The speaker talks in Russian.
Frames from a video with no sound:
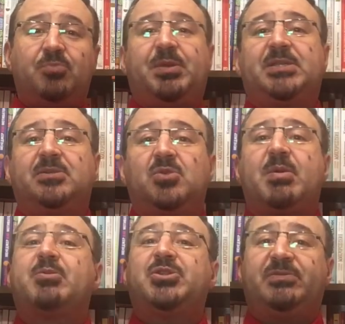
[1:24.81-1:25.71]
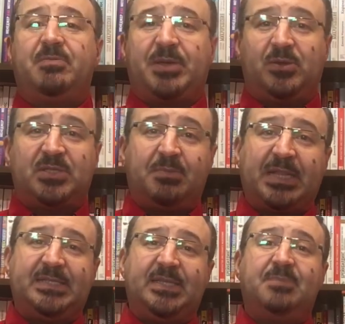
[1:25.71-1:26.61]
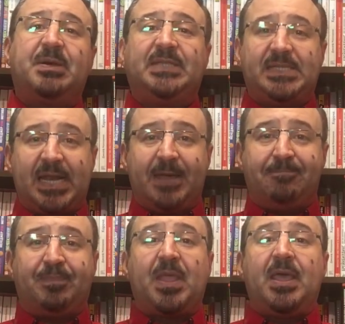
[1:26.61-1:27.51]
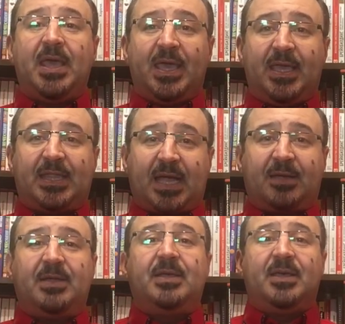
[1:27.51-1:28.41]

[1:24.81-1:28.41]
пересылку по почте вам придется оплатить дополнительно. Итак,